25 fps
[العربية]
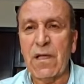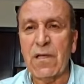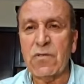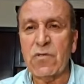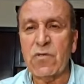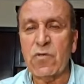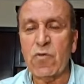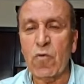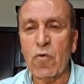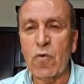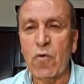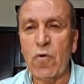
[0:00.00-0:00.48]

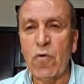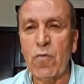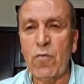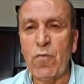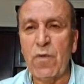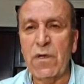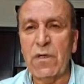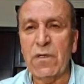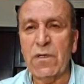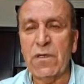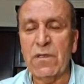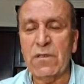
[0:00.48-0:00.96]
تأسرهم
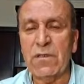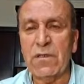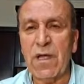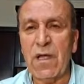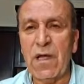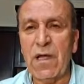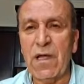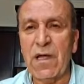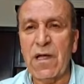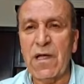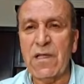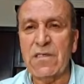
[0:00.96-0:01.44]
من
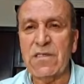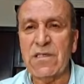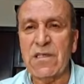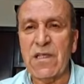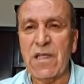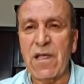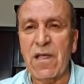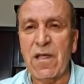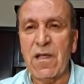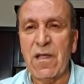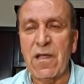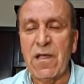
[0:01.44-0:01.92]
قطاع
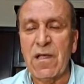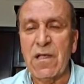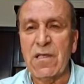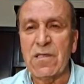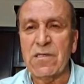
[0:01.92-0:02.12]
غزة